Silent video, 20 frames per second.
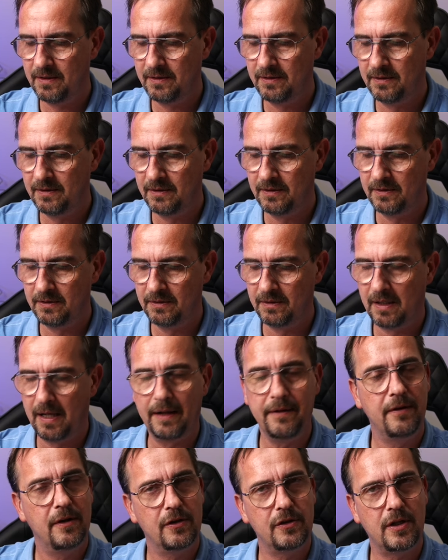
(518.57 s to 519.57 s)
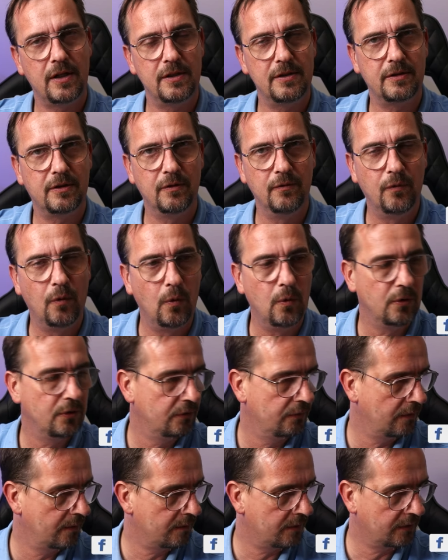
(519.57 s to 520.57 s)
äh, anders als
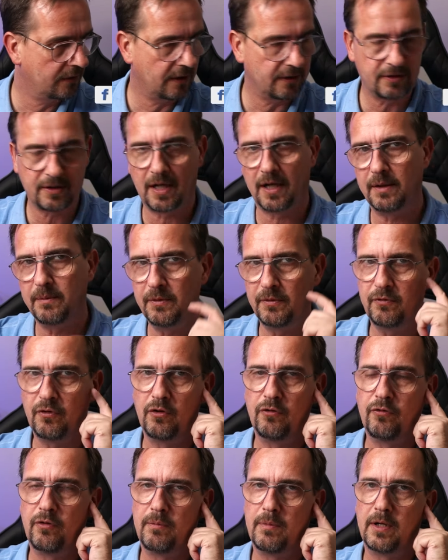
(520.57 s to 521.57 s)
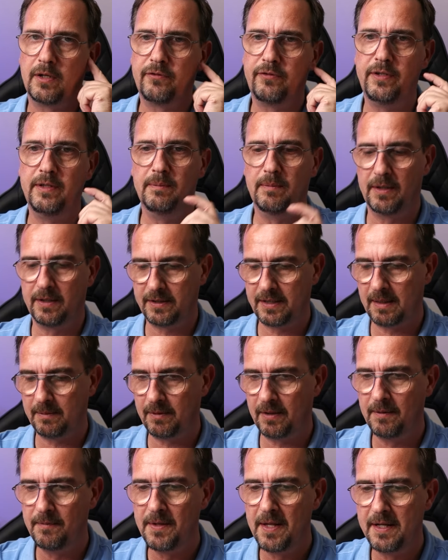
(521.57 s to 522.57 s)
gewohnt, wenn man jetzt gerade mit Vollformat viel macht,
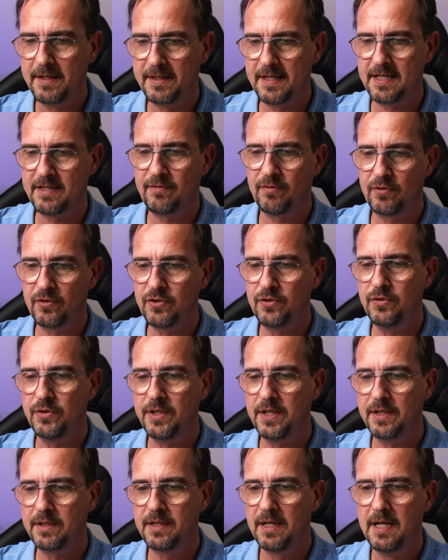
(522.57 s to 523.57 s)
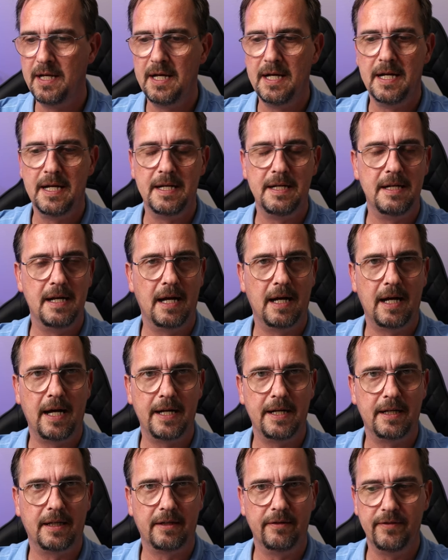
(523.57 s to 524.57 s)
aber das funktioniert nach
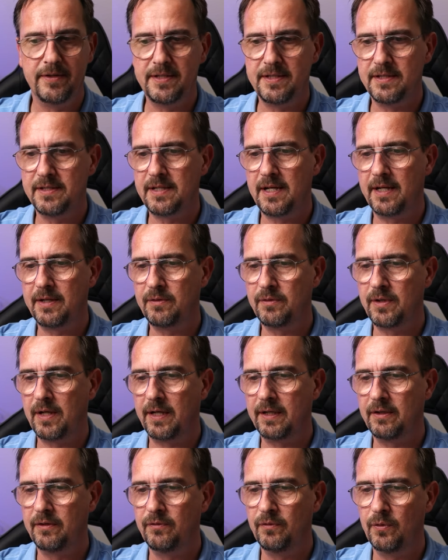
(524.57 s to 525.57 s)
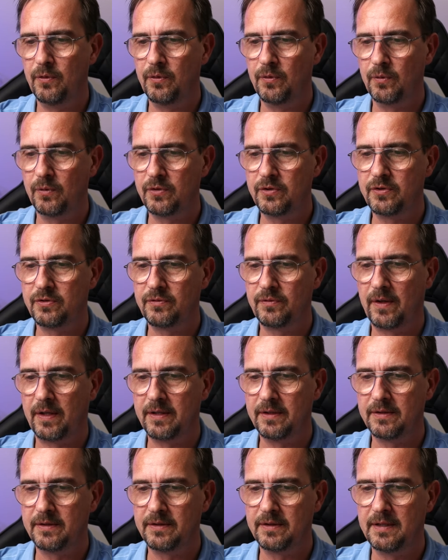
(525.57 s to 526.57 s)
einer gewissen Zeit und
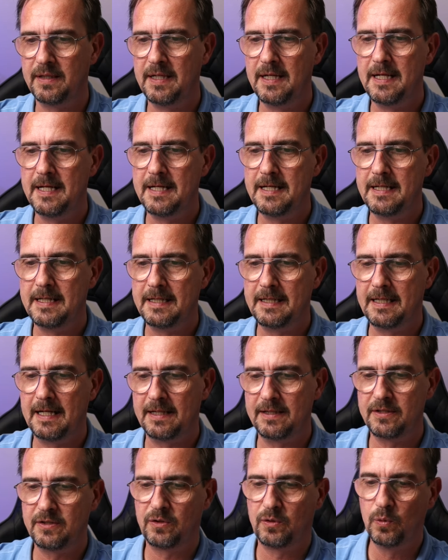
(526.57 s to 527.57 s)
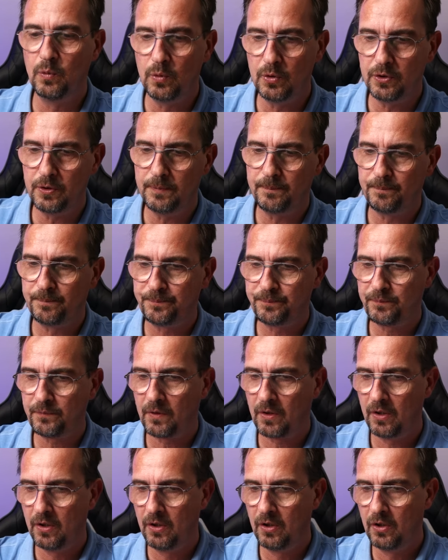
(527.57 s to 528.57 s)
Eingewöhnungsweise ganz gut.
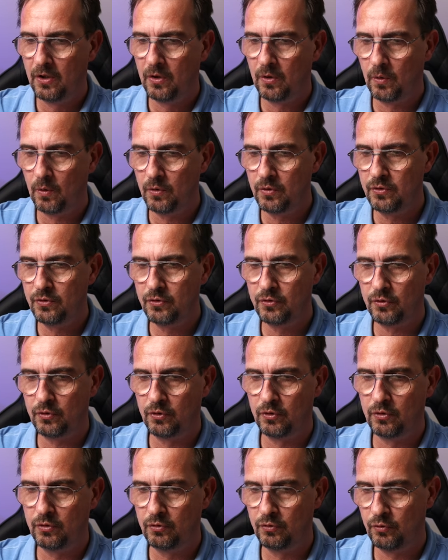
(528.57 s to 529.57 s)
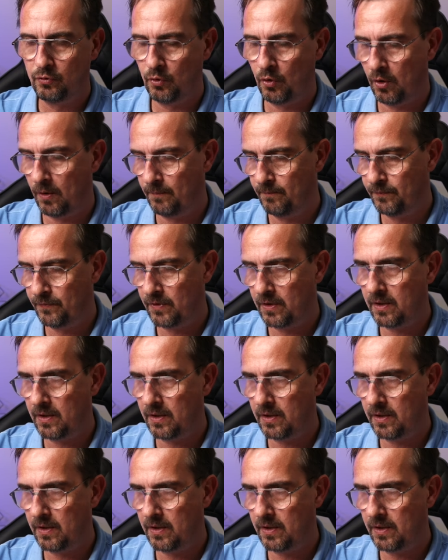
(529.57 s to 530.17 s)
Und äh, ja,